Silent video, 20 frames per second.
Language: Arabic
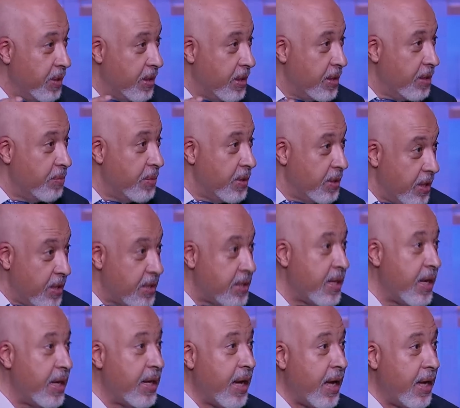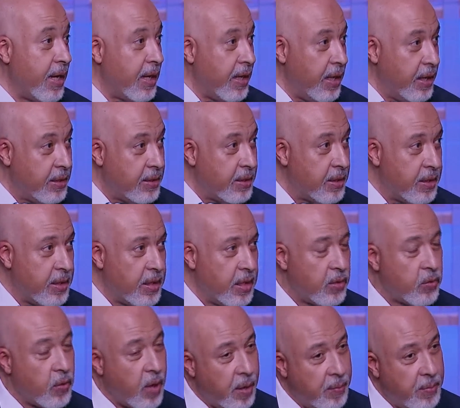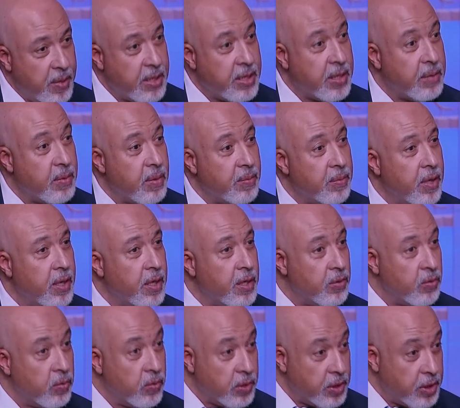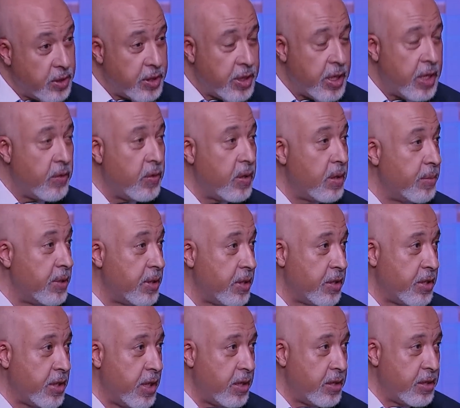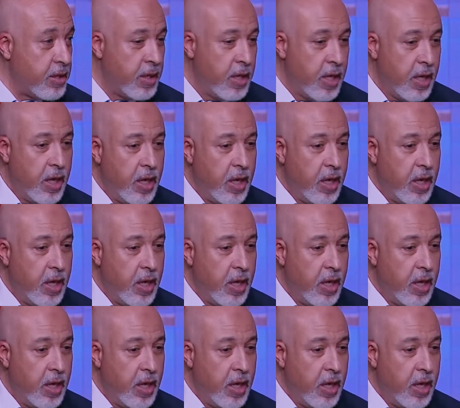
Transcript: بتسأل على الحتة ديت وأهمية المبايض وتتشال ولا ما تتشالش